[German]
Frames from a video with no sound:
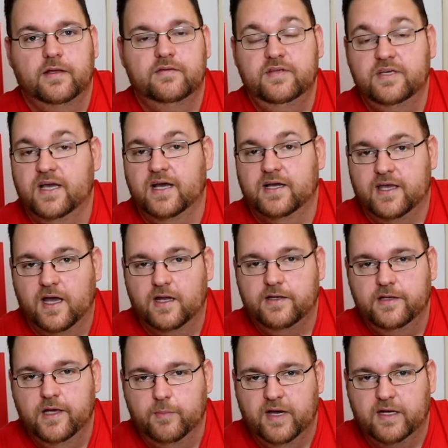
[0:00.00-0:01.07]
die er gerne
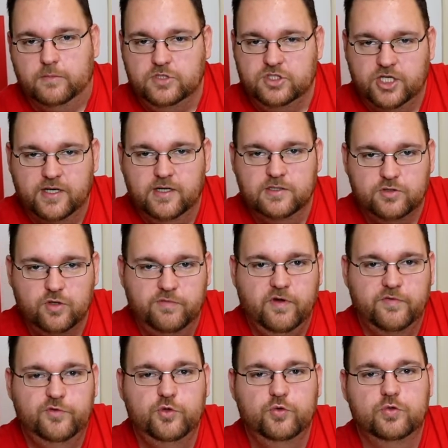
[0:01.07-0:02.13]
hier meinem Channel zur
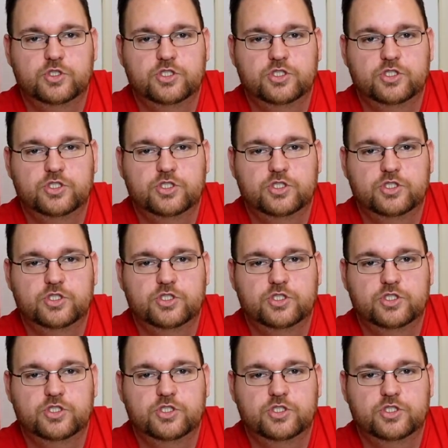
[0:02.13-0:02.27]
Verfügung